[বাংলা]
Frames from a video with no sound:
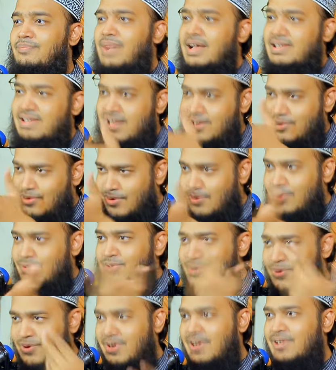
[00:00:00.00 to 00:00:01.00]
বাজার খরচ
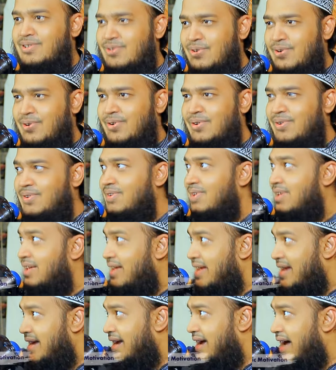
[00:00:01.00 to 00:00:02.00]
করার জন্য
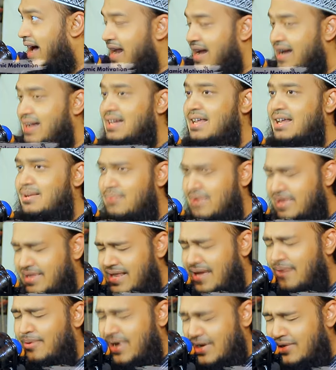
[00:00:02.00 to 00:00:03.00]
কারেন্টের বিল
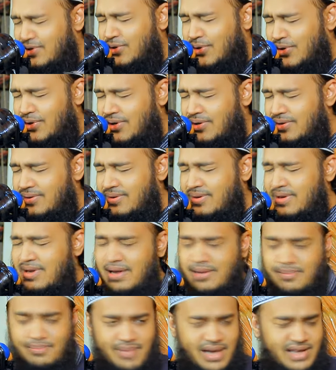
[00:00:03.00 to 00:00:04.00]
দেওয়ার জন্য
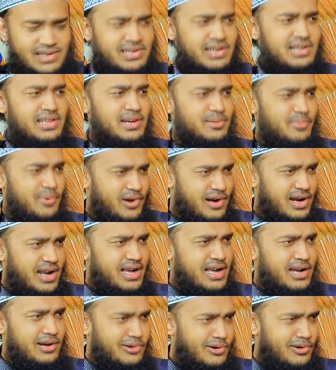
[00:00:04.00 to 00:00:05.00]
বাচ্চাদের
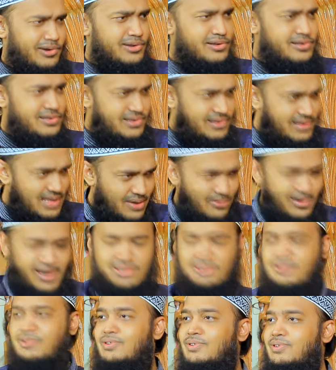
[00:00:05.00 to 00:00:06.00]
পড়ালেখার খরচ
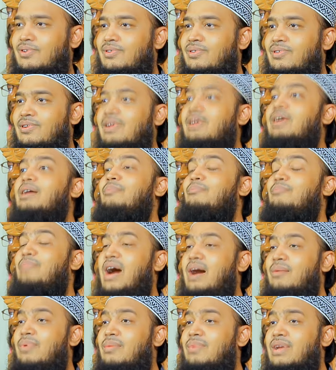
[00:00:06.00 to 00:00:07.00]
দেওয়ার জন্য
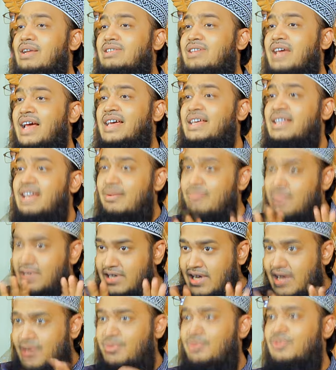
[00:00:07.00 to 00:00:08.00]
মা বাবার চাহিদা
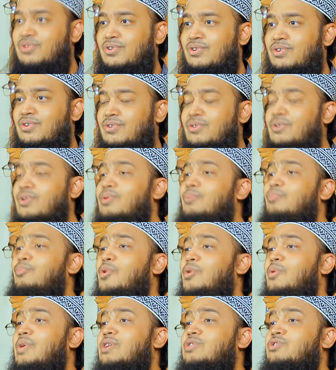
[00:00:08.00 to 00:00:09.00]
মিটানোর জন্য
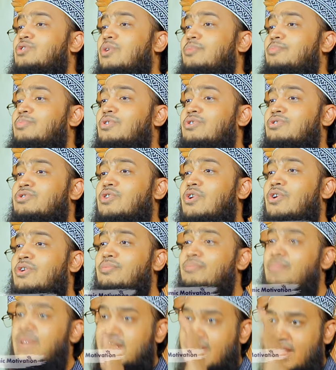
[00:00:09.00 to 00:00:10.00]
বউয়ের স্বপ্ন ছক
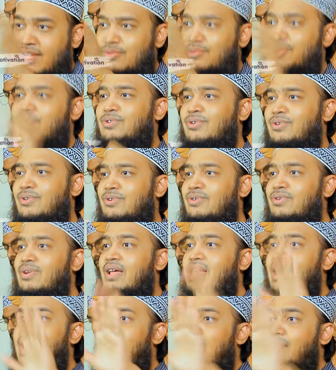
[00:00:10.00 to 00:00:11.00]
মিটানোর জন্য
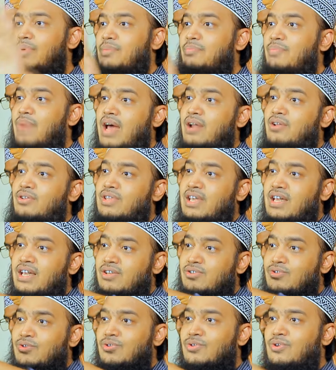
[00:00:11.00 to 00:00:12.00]
আমি বারো
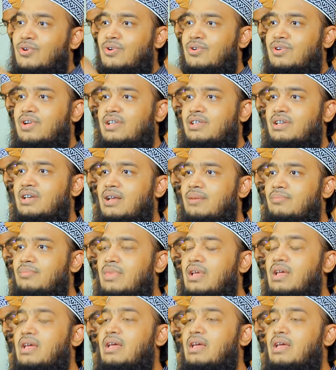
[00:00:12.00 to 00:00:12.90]
থেকে চোদ্দ ঘন্টা দিলাম